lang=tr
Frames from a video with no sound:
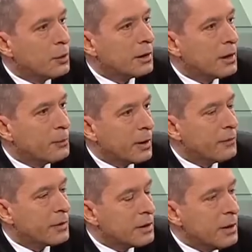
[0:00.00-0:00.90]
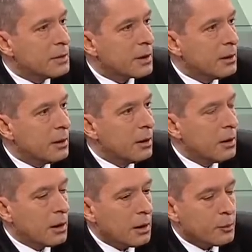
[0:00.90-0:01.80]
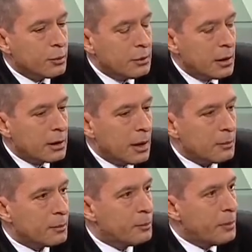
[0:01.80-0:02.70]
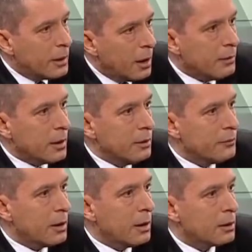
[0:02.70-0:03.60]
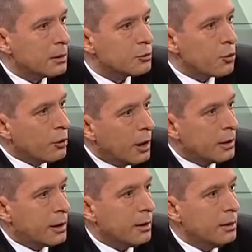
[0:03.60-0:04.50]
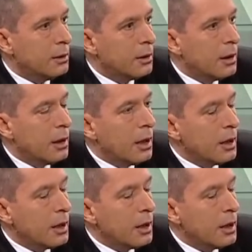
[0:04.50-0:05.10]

bu kadar para vereceğimize e, burada yani bedava ve çok kaliteli. Evet.